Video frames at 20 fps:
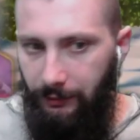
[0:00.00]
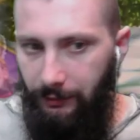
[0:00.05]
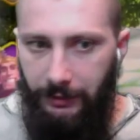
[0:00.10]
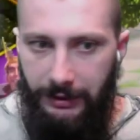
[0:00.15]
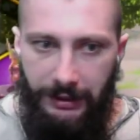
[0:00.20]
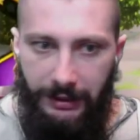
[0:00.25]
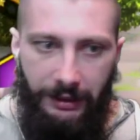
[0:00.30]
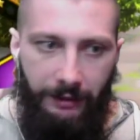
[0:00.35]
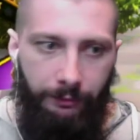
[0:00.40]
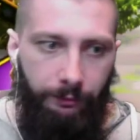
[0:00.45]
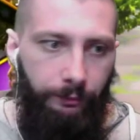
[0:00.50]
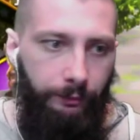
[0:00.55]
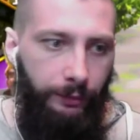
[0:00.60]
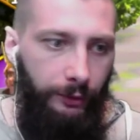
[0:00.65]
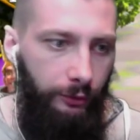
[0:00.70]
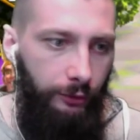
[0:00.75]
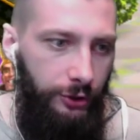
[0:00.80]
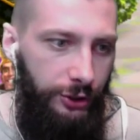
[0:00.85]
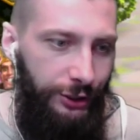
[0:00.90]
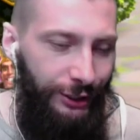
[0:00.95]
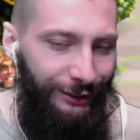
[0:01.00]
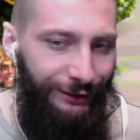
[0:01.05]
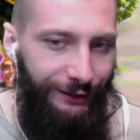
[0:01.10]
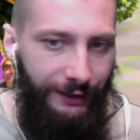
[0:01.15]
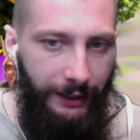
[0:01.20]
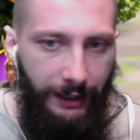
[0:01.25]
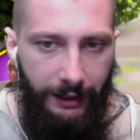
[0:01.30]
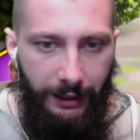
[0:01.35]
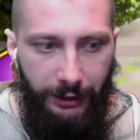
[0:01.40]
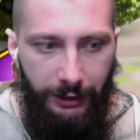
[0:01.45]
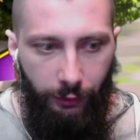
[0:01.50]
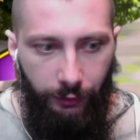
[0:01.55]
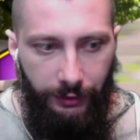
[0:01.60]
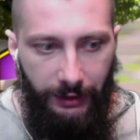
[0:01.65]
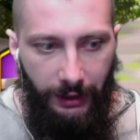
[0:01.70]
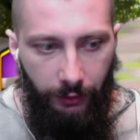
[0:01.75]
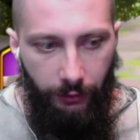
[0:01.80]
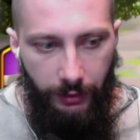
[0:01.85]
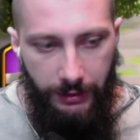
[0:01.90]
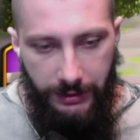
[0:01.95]
мне получить так и не
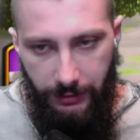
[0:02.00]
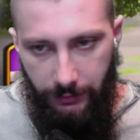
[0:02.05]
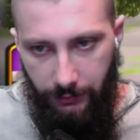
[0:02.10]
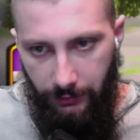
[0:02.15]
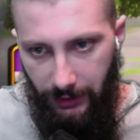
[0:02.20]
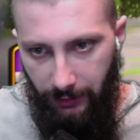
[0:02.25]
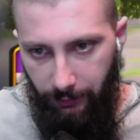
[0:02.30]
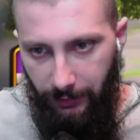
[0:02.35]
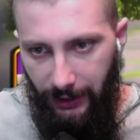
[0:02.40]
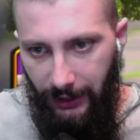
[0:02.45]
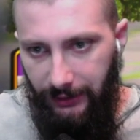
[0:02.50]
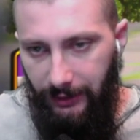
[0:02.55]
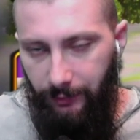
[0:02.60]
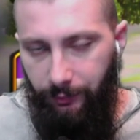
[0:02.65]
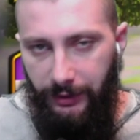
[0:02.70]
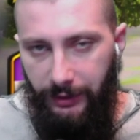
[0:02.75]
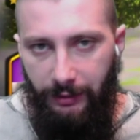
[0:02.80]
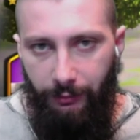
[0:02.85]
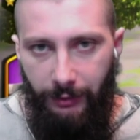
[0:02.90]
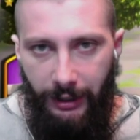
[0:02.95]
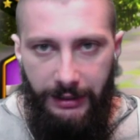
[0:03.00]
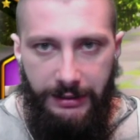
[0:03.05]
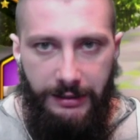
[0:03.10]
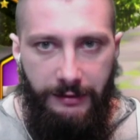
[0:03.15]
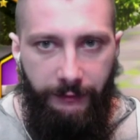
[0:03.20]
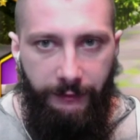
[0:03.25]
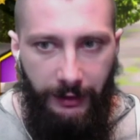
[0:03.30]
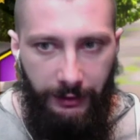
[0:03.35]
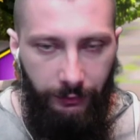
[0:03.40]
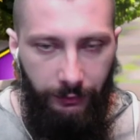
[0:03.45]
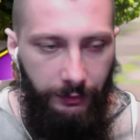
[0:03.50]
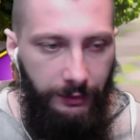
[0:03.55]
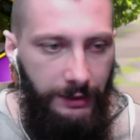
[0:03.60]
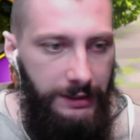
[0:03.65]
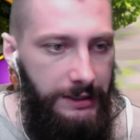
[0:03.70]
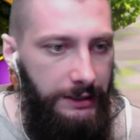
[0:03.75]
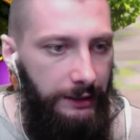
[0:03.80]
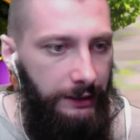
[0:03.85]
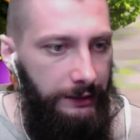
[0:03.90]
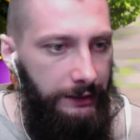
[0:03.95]
удалось. Ребята, понимаете, Фортуна
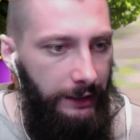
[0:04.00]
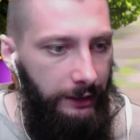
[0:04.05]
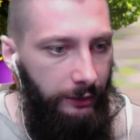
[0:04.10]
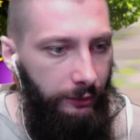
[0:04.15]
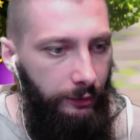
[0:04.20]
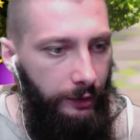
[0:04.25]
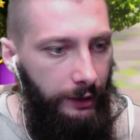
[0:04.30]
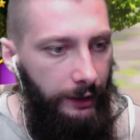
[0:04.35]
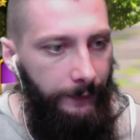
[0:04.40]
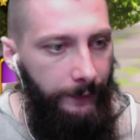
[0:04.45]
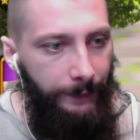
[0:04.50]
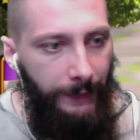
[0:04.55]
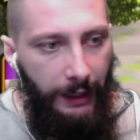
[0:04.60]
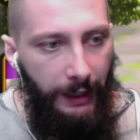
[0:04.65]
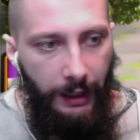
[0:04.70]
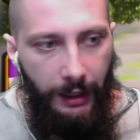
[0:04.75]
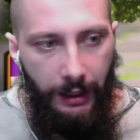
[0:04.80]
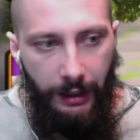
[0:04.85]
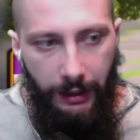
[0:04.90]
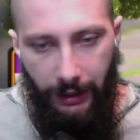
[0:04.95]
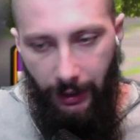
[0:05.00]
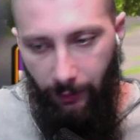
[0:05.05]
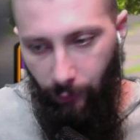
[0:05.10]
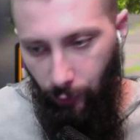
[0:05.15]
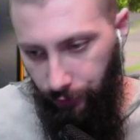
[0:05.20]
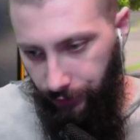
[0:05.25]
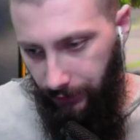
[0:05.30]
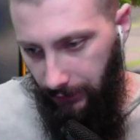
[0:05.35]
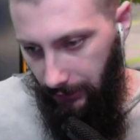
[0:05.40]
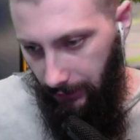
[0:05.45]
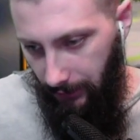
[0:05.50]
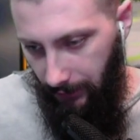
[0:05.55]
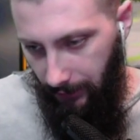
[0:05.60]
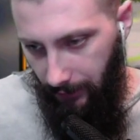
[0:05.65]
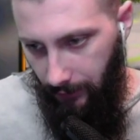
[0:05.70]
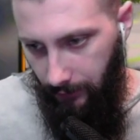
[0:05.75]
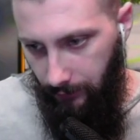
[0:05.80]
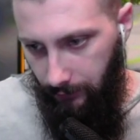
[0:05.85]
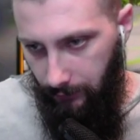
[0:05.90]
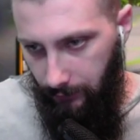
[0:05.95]
делала такое.
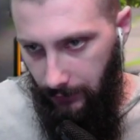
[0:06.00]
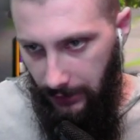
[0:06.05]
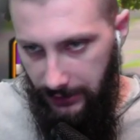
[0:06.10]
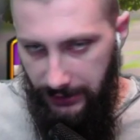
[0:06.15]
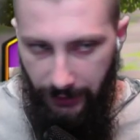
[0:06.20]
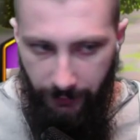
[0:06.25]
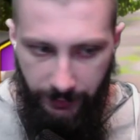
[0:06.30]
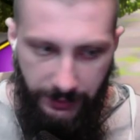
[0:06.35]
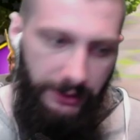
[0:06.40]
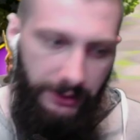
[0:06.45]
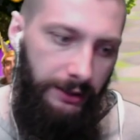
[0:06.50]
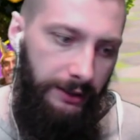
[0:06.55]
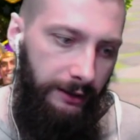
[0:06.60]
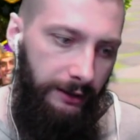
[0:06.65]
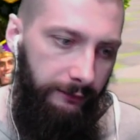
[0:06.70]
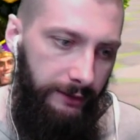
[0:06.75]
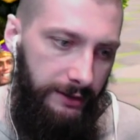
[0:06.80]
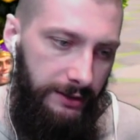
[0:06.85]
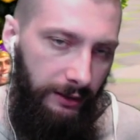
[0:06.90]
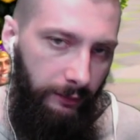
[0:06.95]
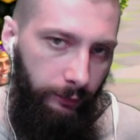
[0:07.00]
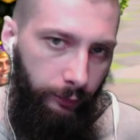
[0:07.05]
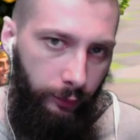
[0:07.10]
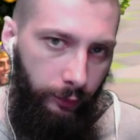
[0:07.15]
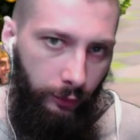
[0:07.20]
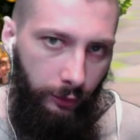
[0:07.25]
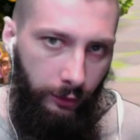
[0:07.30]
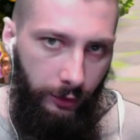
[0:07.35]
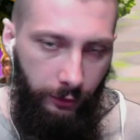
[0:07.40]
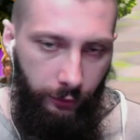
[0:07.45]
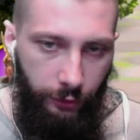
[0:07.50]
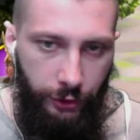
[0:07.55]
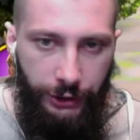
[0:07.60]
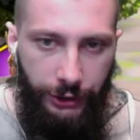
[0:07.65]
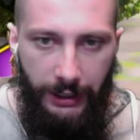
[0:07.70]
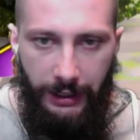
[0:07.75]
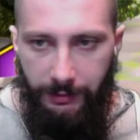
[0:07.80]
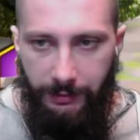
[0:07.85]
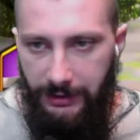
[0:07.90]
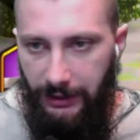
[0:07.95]
Кому-то, на самом деле, я видел по
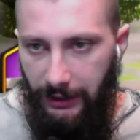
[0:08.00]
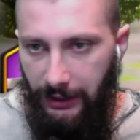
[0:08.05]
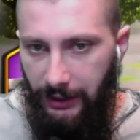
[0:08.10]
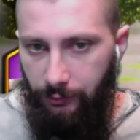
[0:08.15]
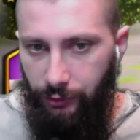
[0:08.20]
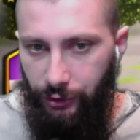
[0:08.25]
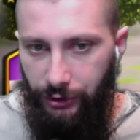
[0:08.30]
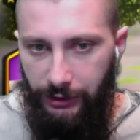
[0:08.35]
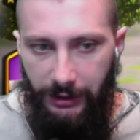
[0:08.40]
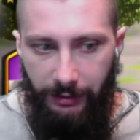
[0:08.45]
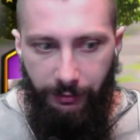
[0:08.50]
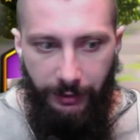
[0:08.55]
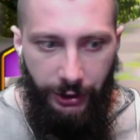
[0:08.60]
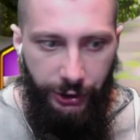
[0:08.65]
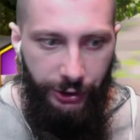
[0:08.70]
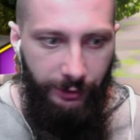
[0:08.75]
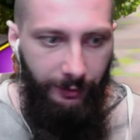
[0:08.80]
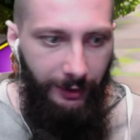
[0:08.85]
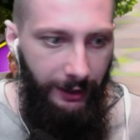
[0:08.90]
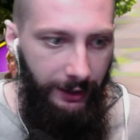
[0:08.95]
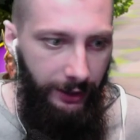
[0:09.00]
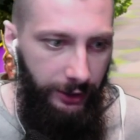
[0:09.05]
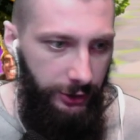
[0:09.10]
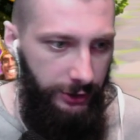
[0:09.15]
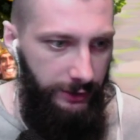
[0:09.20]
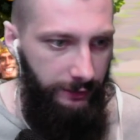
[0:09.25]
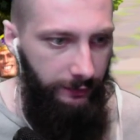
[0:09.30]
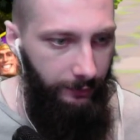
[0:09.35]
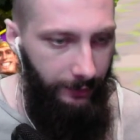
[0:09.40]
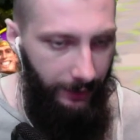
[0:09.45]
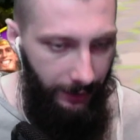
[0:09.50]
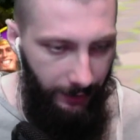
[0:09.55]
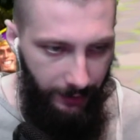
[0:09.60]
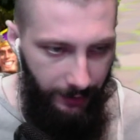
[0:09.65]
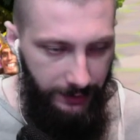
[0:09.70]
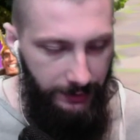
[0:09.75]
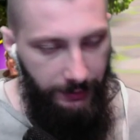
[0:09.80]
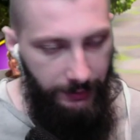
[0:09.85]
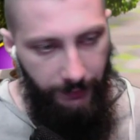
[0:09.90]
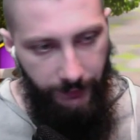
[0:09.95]
ключам с таким же или меньшим количеством
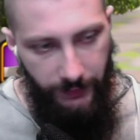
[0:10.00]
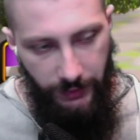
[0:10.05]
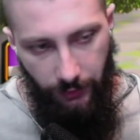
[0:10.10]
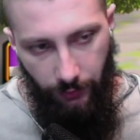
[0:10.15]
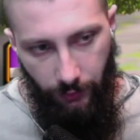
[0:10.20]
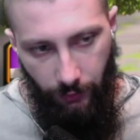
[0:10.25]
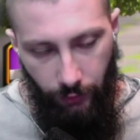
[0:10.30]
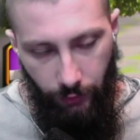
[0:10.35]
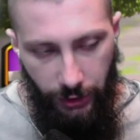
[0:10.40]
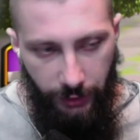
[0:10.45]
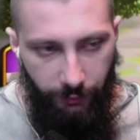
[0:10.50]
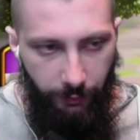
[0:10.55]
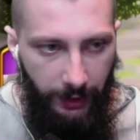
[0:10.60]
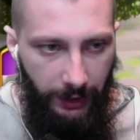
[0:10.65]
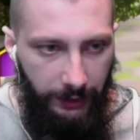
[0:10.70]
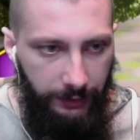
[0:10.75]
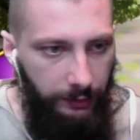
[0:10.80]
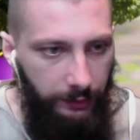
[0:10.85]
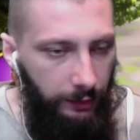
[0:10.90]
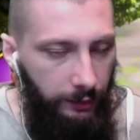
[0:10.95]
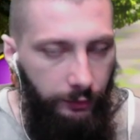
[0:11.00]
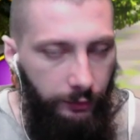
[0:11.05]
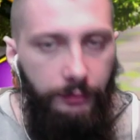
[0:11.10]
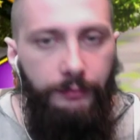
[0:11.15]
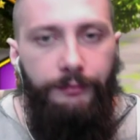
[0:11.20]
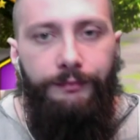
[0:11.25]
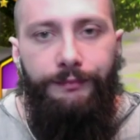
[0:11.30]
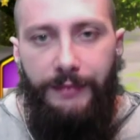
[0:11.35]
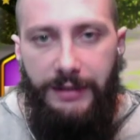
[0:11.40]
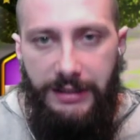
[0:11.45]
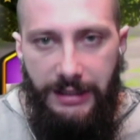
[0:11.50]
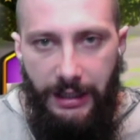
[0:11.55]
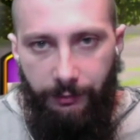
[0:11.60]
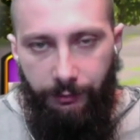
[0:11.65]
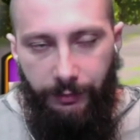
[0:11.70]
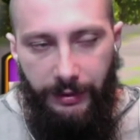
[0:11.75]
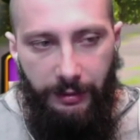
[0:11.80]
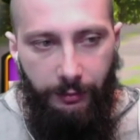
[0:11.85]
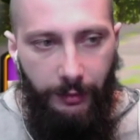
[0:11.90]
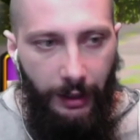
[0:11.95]
гораздо все круче падало. Ну, сами
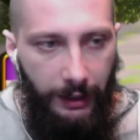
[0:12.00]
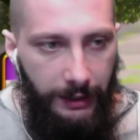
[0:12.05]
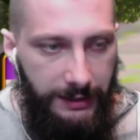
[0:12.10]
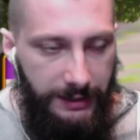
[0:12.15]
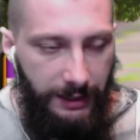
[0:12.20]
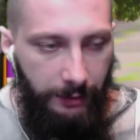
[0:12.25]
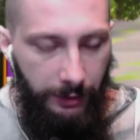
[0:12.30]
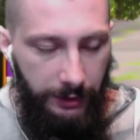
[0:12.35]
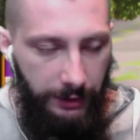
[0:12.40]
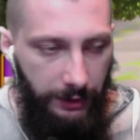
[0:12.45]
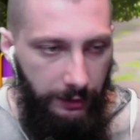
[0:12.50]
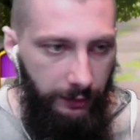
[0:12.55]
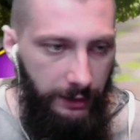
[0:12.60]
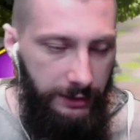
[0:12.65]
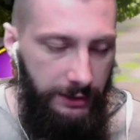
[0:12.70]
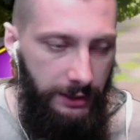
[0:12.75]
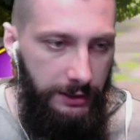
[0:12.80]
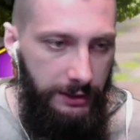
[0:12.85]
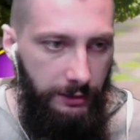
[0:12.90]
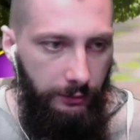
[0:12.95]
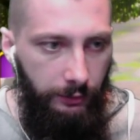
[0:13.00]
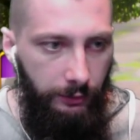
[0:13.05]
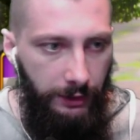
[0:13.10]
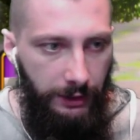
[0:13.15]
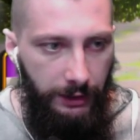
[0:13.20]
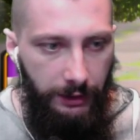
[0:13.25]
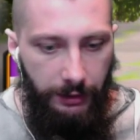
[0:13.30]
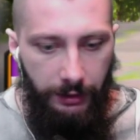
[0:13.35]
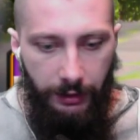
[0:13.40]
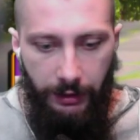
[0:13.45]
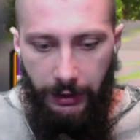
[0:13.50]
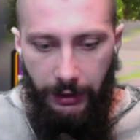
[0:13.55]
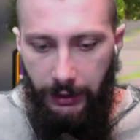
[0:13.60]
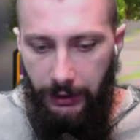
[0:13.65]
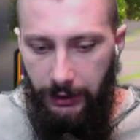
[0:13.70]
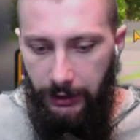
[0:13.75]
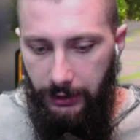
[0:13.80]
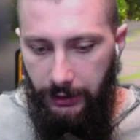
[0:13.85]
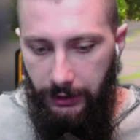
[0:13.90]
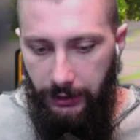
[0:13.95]
понимаете, сами открывайте эти сундуки,
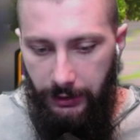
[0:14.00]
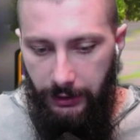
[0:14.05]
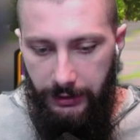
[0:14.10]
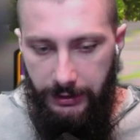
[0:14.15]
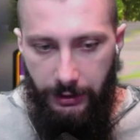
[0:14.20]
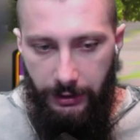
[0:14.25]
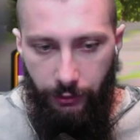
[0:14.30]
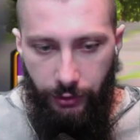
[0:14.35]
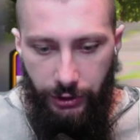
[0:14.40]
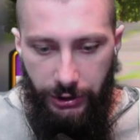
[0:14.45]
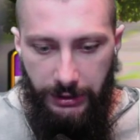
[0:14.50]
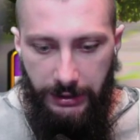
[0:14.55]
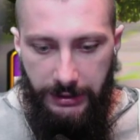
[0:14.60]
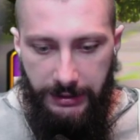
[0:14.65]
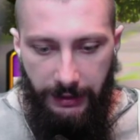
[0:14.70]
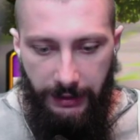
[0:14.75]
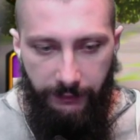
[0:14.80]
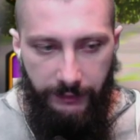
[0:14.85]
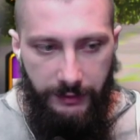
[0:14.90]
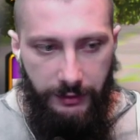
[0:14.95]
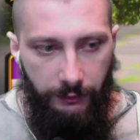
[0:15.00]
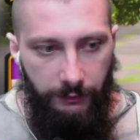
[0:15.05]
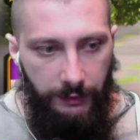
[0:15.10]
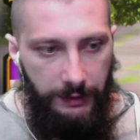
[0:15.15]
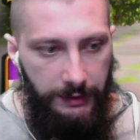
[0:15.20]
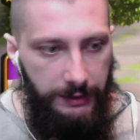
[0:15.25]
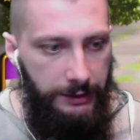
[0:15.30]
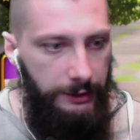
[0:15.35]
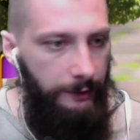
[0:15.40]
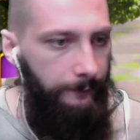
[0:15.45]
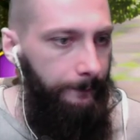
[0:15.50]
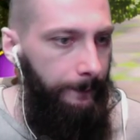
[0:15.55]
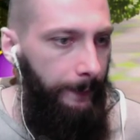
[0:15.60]
э, эти ключи, сами все видите.